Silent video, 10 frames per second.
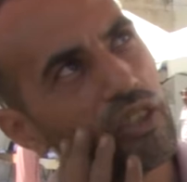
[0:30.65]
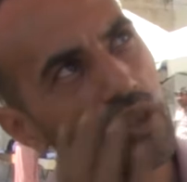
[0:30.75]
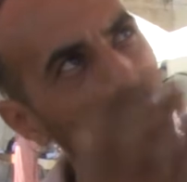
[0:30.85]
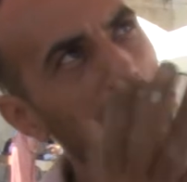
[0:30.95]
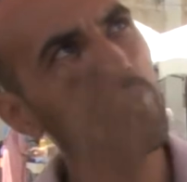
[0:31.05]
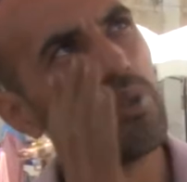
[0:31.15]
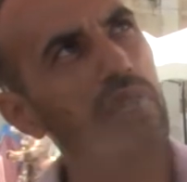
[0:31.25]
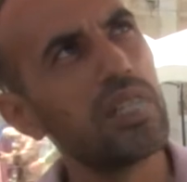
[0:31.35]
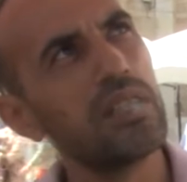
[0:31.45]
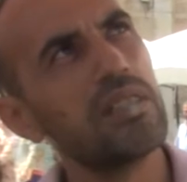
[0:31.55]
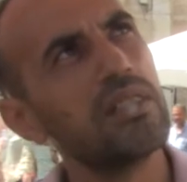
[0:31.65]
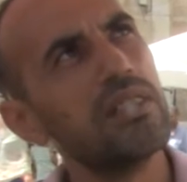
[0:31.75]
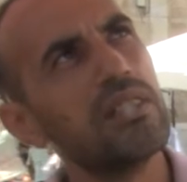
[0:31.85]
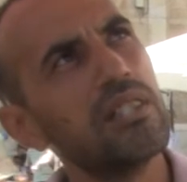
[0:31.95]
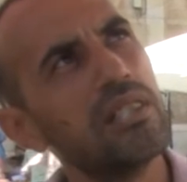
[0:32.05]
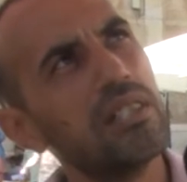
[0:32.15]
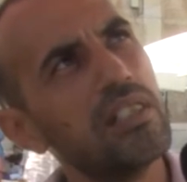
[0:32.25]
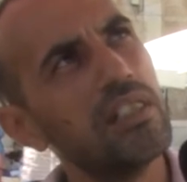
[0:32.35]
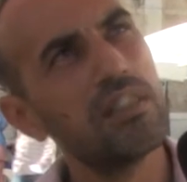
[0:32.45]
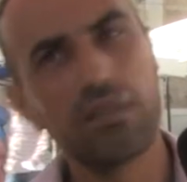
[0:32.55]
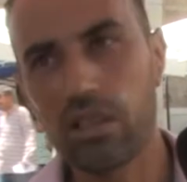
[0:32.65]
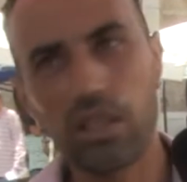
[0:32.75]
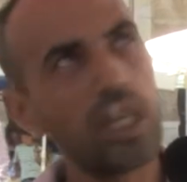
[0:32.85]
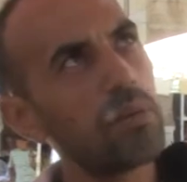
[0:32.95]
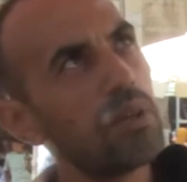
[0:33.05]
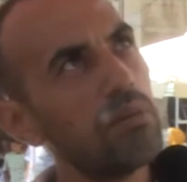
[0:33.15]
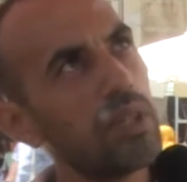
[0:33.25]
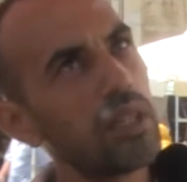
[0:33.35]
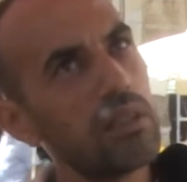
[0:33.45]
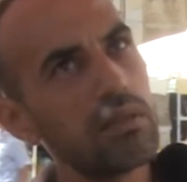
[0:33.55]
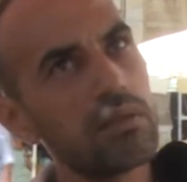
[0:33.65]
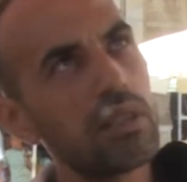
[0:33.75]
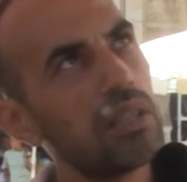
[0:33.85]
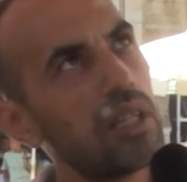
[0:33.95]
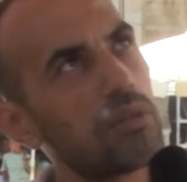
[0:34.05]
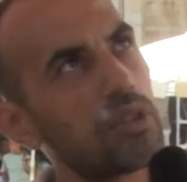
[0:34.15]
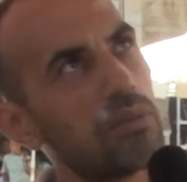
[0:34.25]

شنو اللي عملوها تشابهوا الدنيا باش